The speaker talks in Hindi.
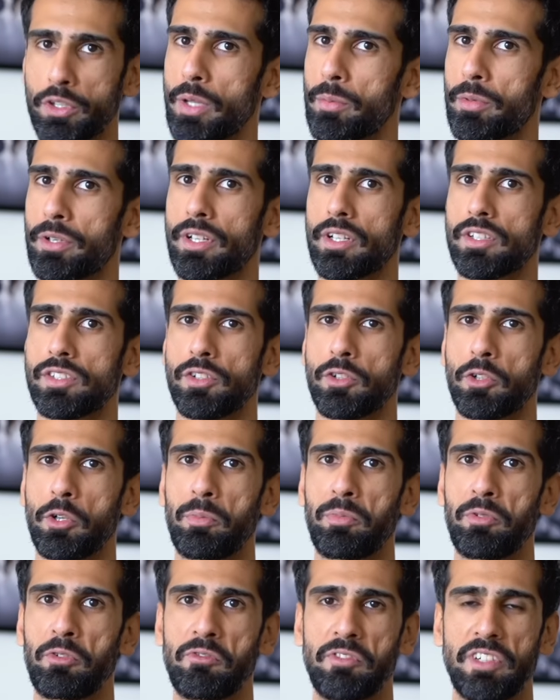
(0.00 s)
की प्रोडक्शन को
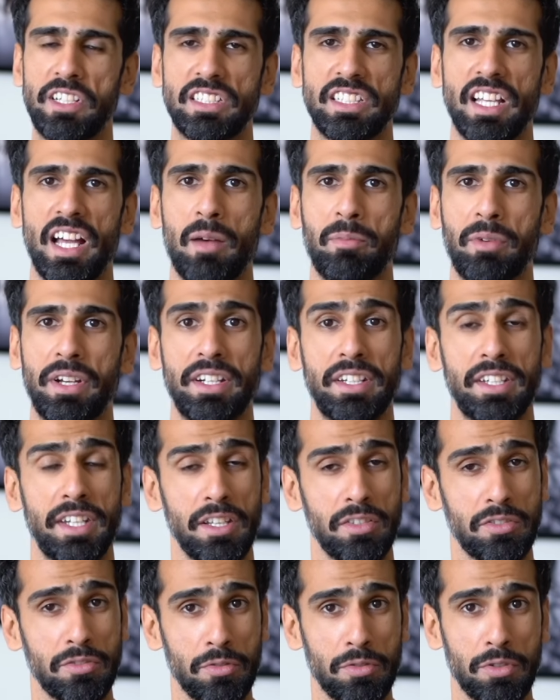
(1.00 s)
इम्प्रूव करता है आपके
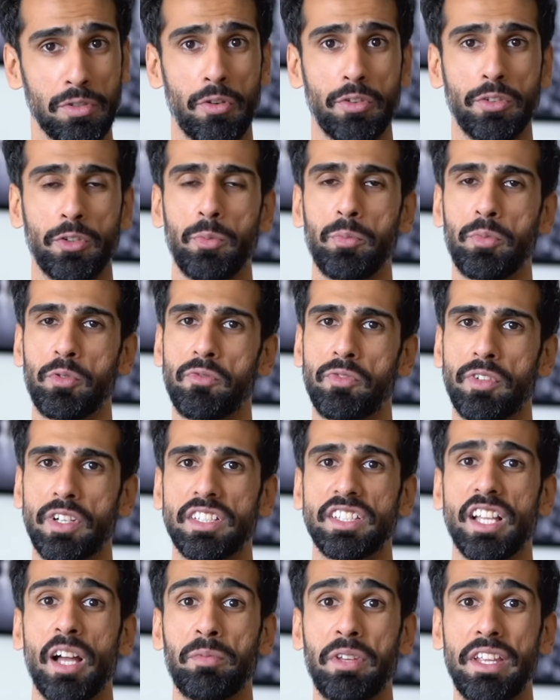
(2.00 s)
टेस्टोस्टेरोन को इम्प्रूव
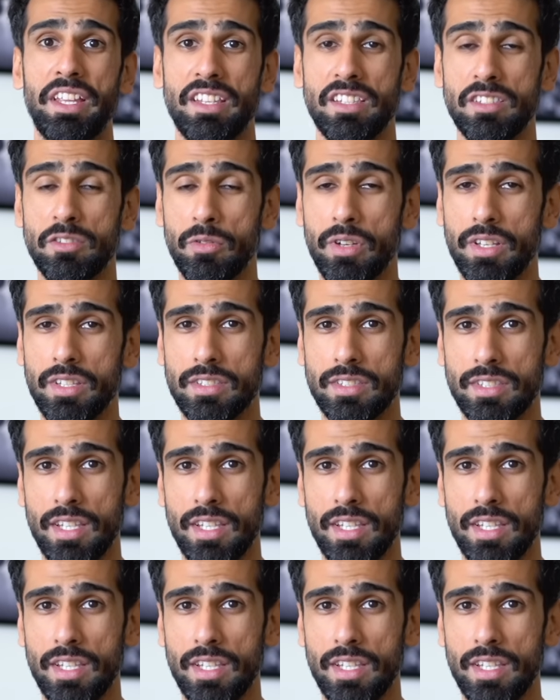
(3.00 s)
करता है आपकी इंसुलिन